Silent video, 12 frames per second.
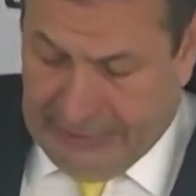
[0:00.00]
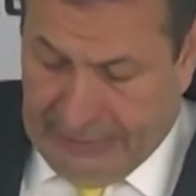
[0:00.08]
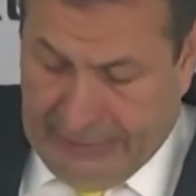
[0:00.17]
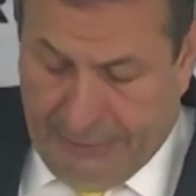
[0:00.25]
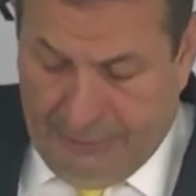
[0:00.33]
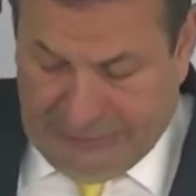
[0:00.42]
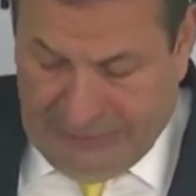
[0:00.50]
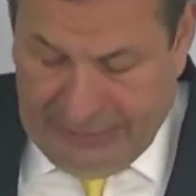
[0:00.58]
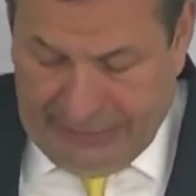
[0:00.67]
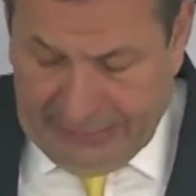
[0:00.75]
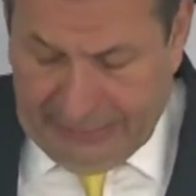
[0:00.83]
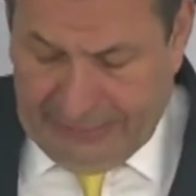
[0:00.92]
pues sean
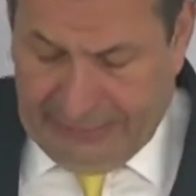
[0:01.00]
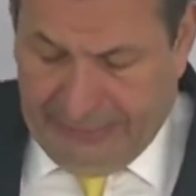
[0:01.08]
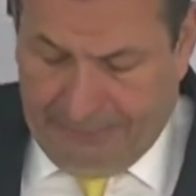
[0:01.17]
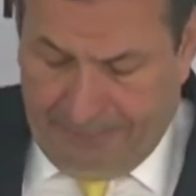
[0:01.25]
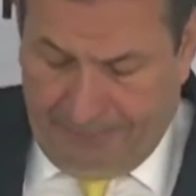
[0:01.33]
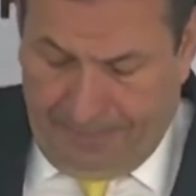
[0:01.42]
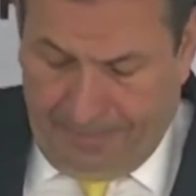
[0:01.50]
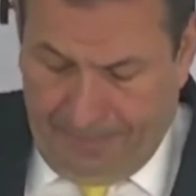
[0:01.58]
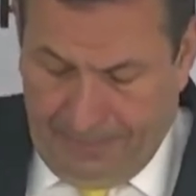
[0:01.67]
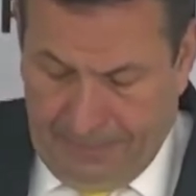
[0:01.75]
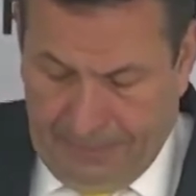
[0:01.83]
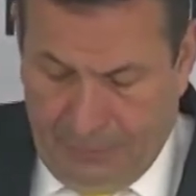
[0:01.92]
gente
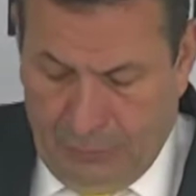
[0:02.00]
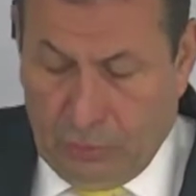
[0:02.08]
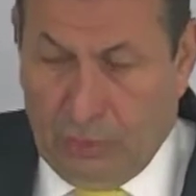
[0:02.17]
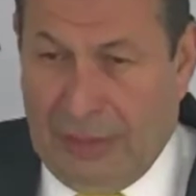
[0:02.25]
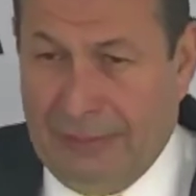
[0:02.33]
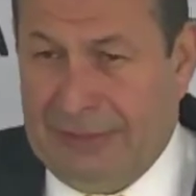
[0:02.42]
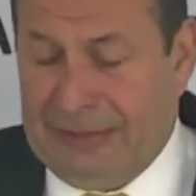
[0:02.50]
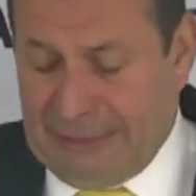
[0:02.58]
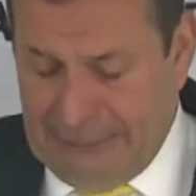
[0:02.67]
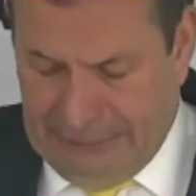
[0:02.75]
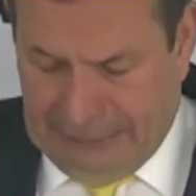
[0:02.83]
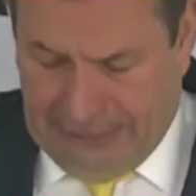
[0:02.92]
honorable y que
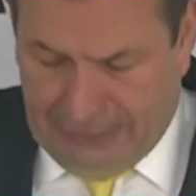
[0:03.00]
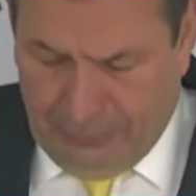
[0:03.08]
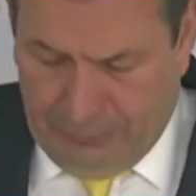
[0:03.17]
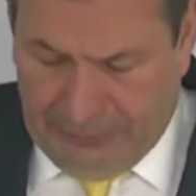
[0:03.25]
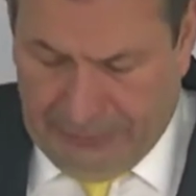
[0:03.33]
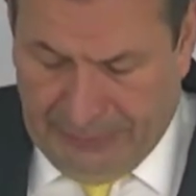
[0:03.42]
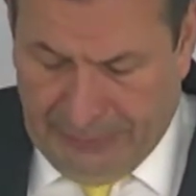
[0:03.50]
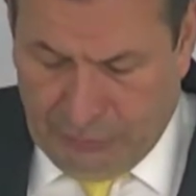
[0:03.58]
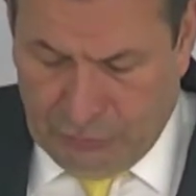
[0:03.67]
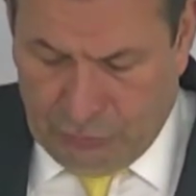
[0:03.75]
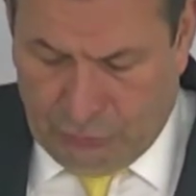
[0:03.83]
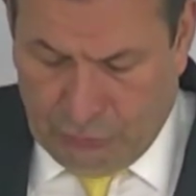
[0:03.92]
lleguen a cumplir bien con su
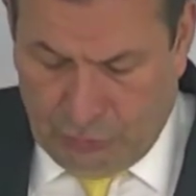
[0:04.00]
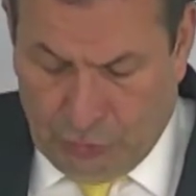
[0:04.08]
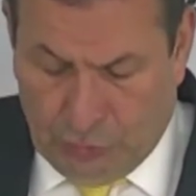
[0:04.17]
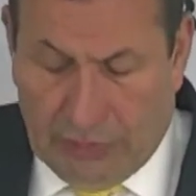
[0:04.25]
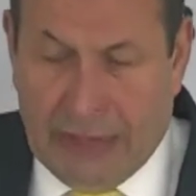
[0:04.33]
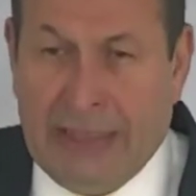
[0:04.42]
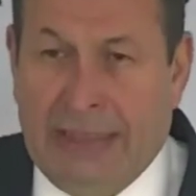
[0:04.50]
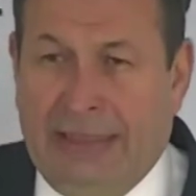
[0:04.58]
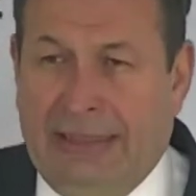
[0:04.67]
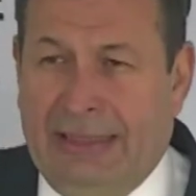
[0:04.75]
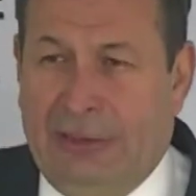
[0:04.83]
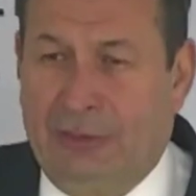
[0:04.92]
función. En
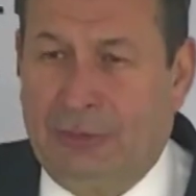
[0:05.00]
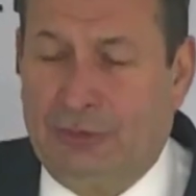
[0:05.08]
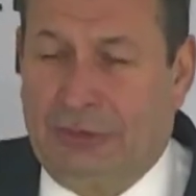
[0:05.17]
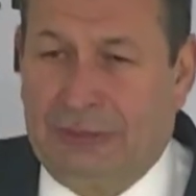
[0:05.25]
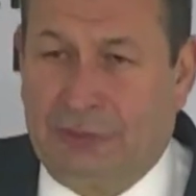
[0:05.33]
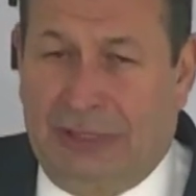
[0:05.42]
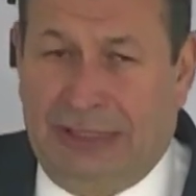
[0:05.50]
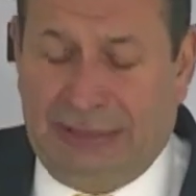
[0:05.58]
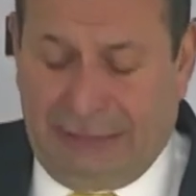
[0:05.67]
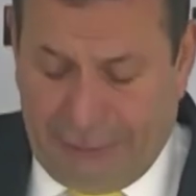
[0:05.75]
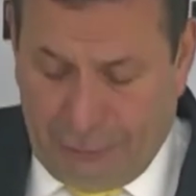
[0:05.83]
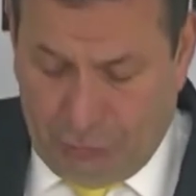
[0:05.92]
la Comisión Nacional de
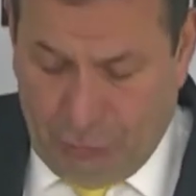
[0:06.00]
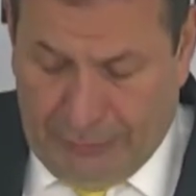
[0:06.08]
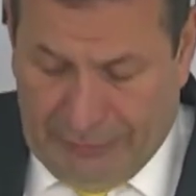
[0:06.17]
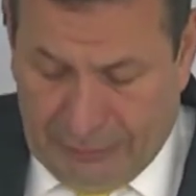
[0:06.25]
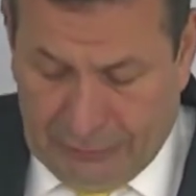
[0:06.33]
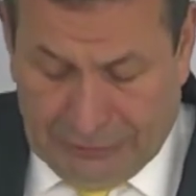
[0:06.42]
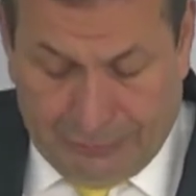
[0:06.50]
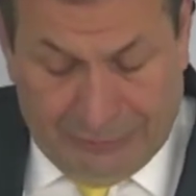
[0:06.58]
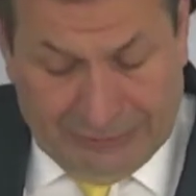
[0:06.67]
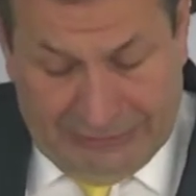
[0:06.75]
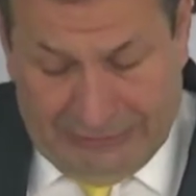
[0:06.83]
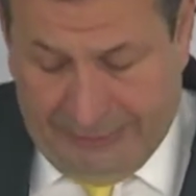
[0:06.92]
Derechos Humanos, después
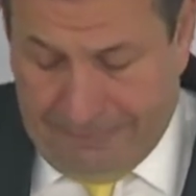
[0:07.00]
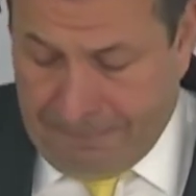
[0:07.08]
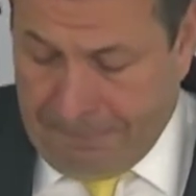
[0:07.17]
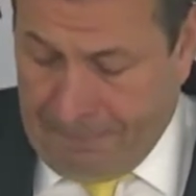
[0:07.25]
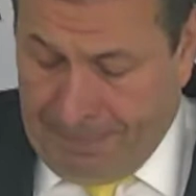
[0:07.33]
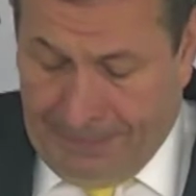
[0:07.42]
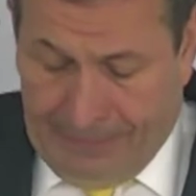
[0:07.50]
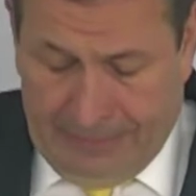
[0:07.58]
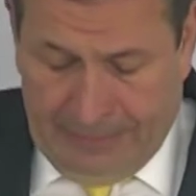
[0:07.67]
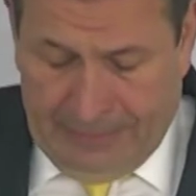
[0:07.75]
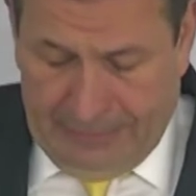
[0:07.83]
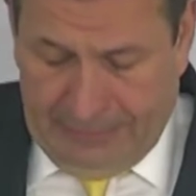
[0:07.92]
de
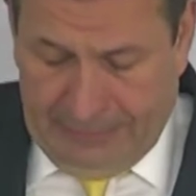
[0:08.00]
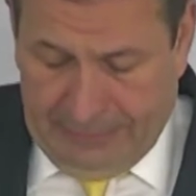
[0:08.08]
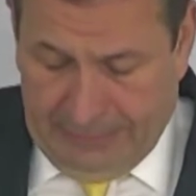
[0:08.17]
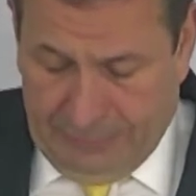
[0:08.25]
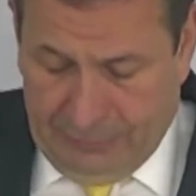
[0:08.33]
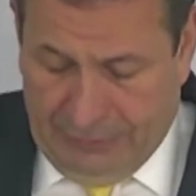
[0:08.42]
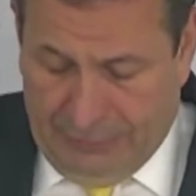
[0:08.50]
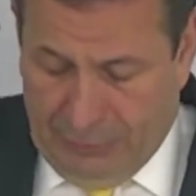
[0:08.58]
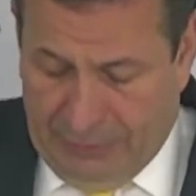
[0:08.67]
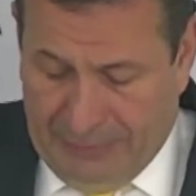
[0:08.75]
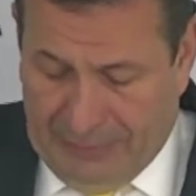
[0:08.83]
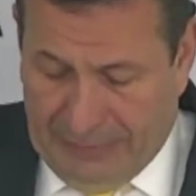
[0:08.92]
eh, una
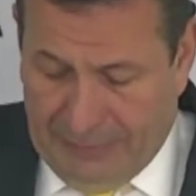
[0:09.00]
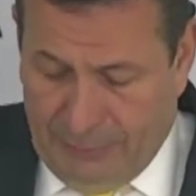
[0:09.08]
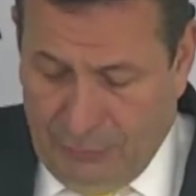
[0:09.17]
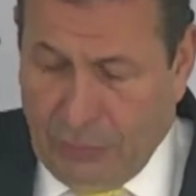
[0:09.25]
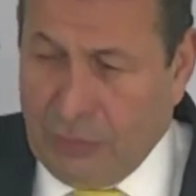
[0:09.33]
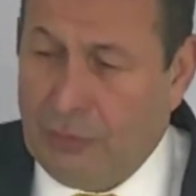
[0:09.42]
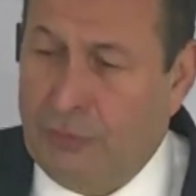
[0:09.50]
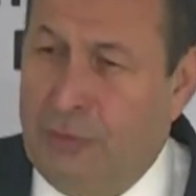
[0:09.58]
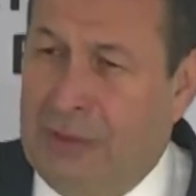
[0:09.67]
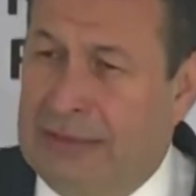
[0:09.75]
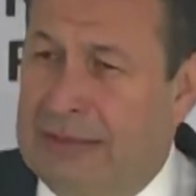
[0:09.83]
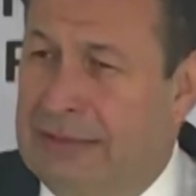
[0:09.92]
polémica muy fuerte